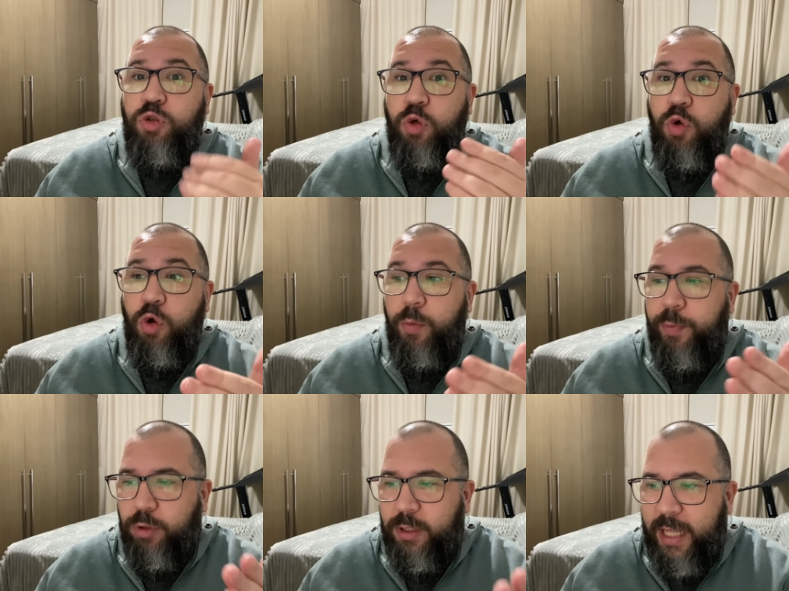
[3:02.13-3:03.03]
do
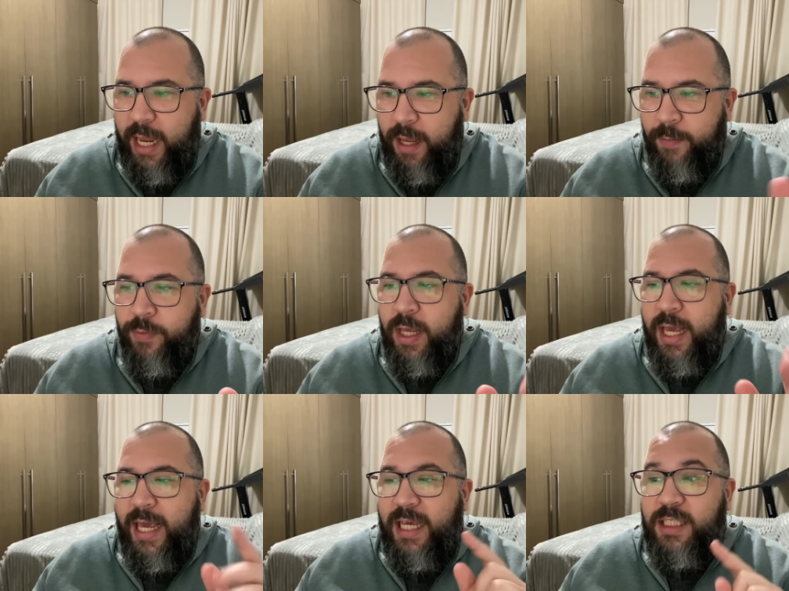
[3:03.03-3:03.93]
grupo T
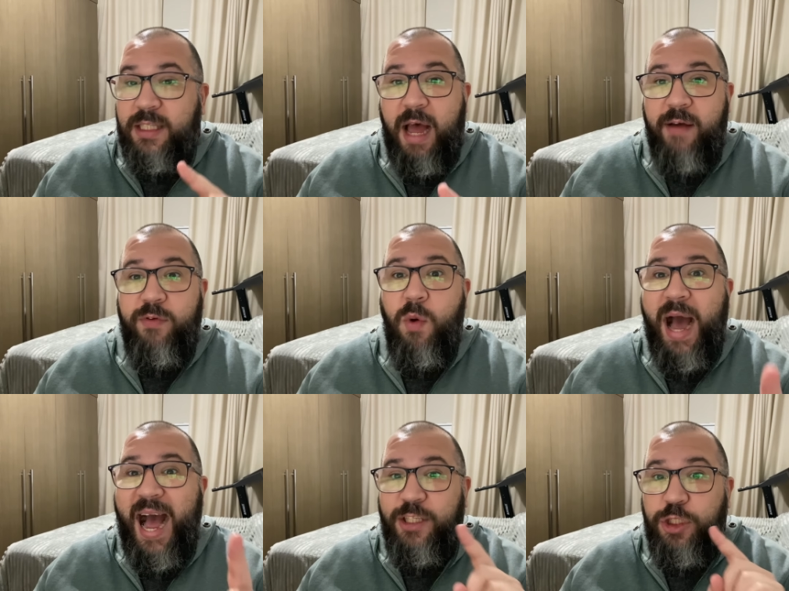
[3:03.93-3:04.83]
estavam
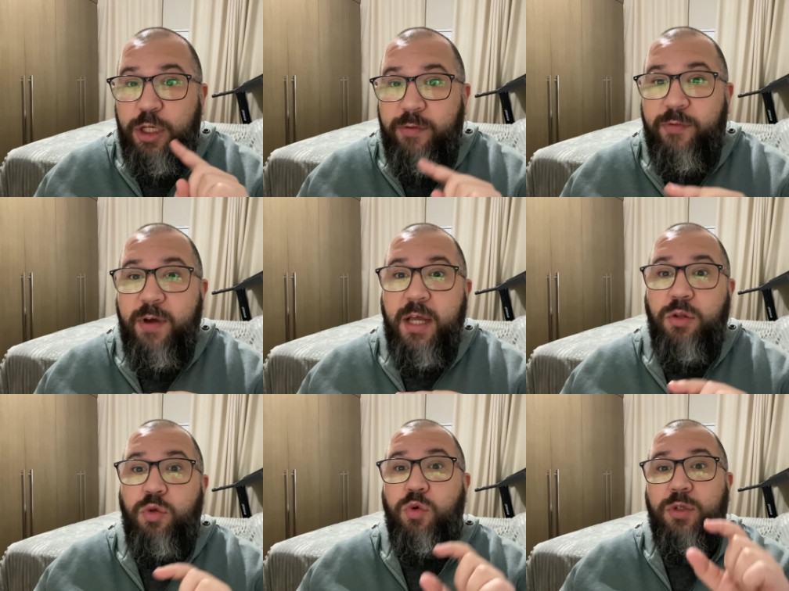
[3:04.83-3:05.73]

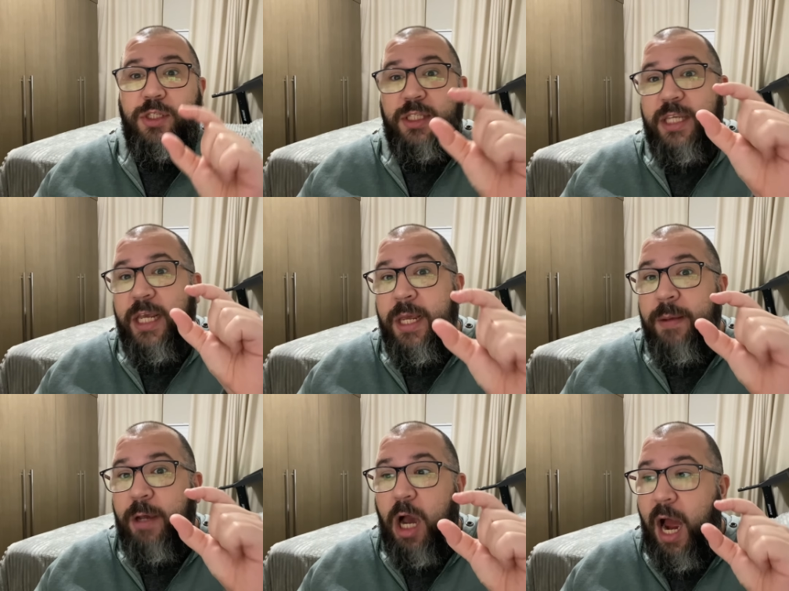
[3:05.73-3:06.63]
ativando
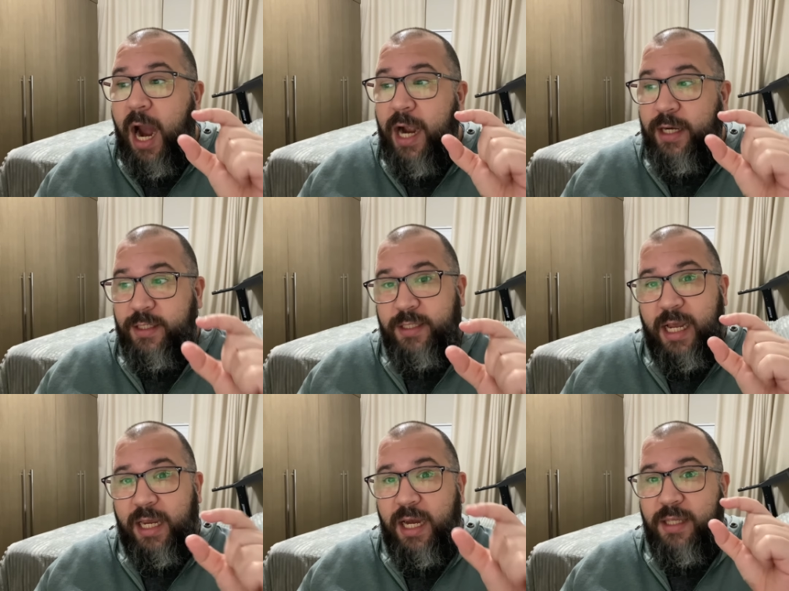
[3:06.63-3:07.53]
SIM cards,
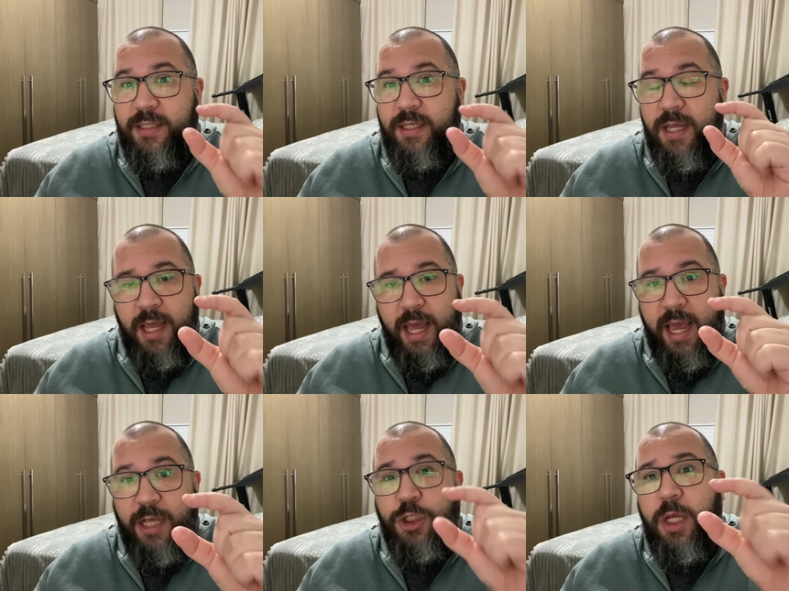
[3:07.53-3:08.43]
aqueles
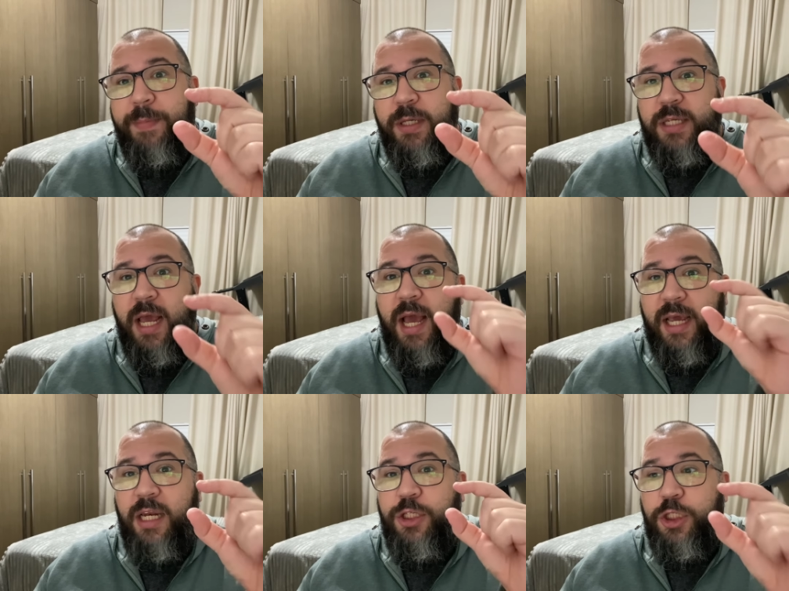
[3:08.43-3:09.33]
é, chips, né?
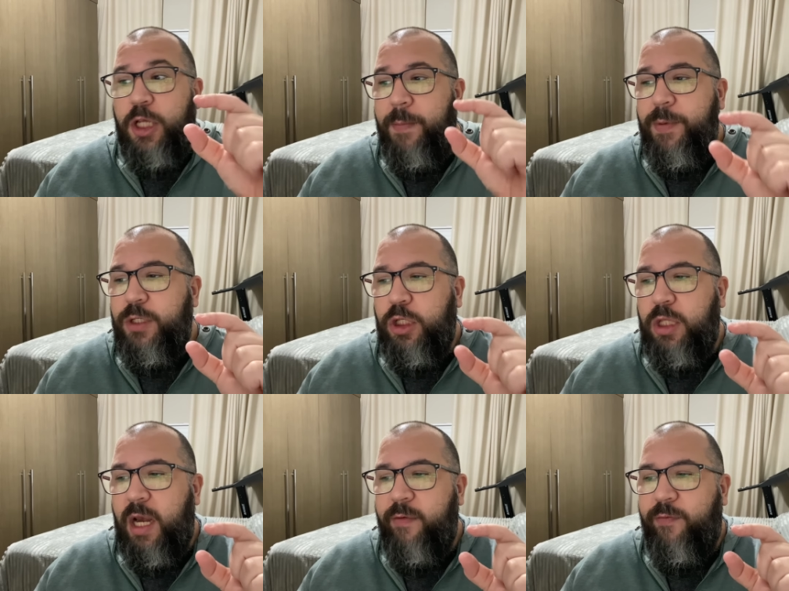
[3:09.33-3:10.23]
Aqueles chips de
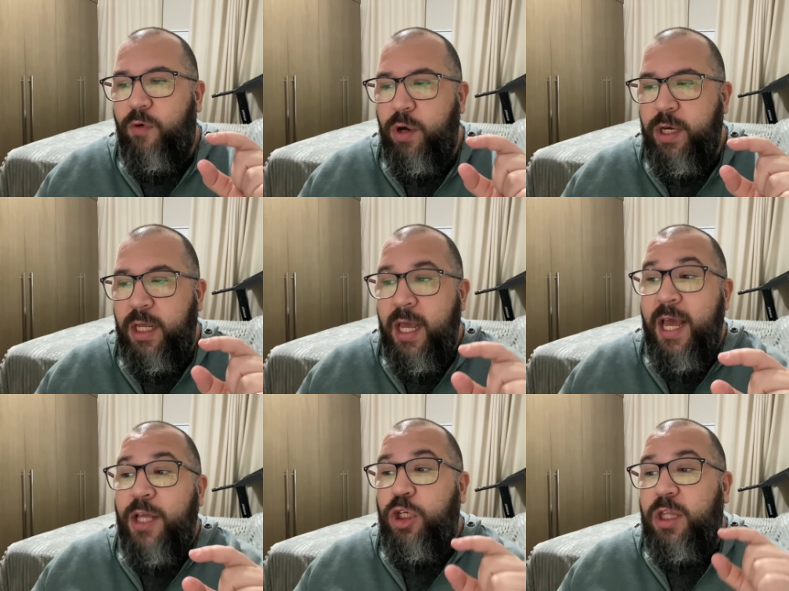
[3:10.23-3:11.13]
telefone
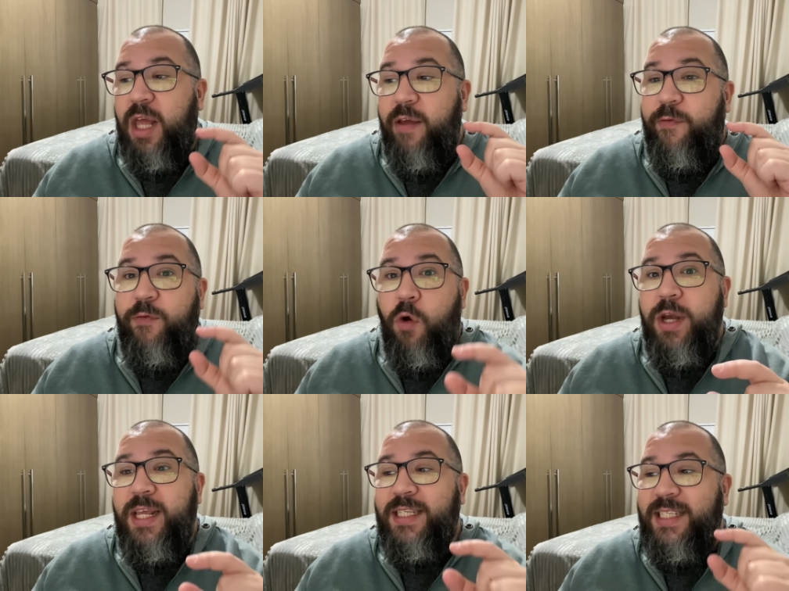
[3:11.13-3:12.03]
de
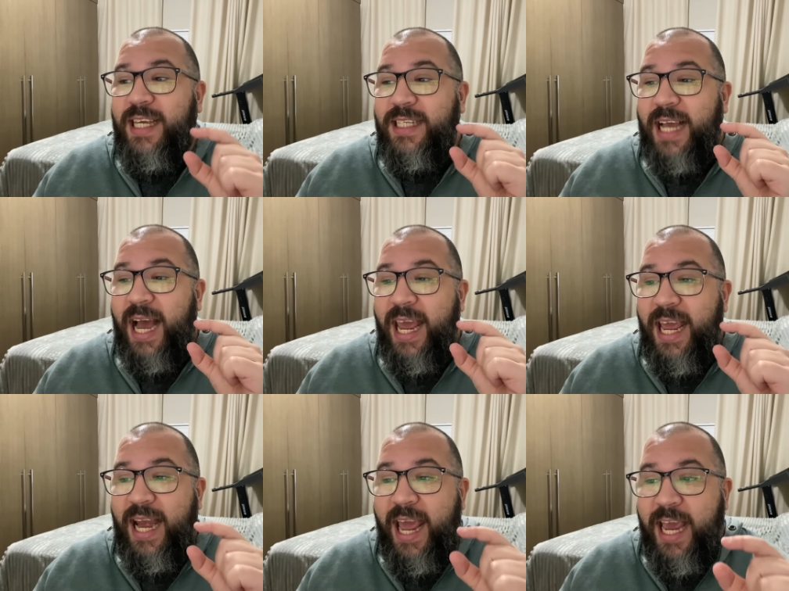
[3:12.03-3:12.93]
telefones
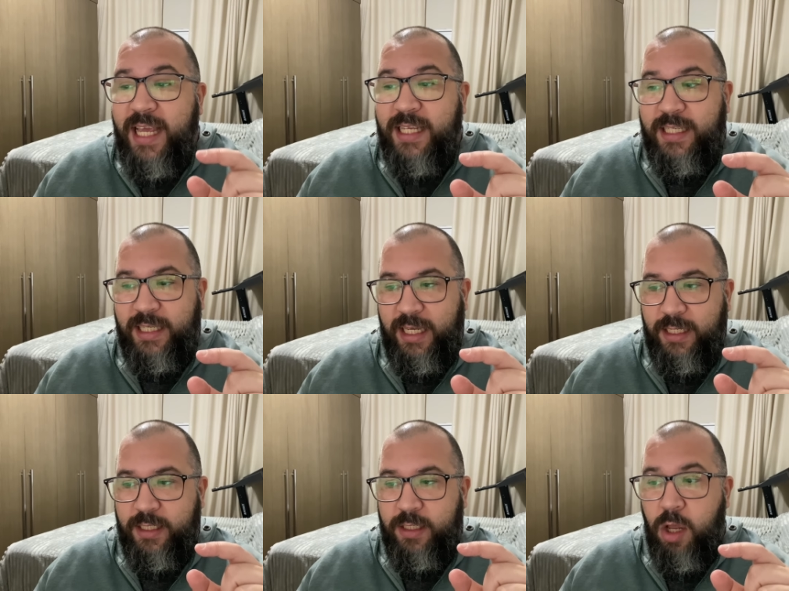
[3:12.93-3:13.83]

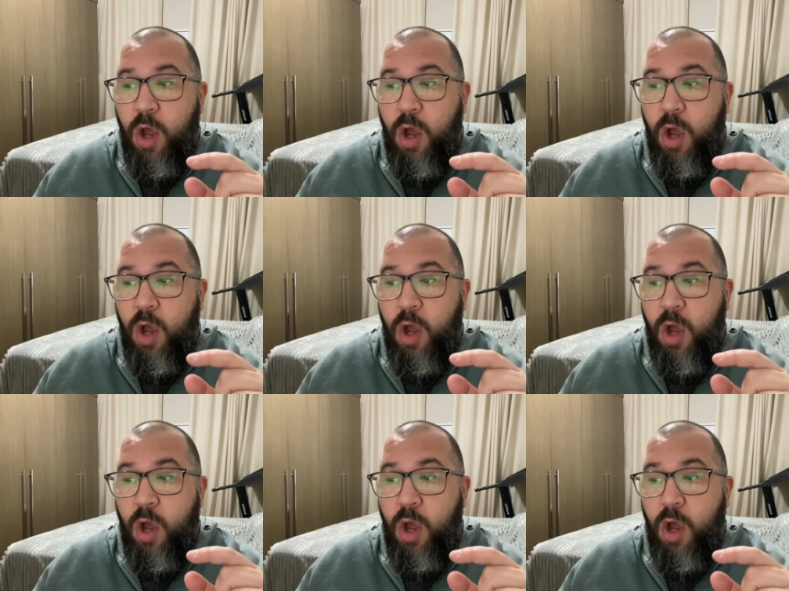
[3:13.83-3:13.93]
israelenses,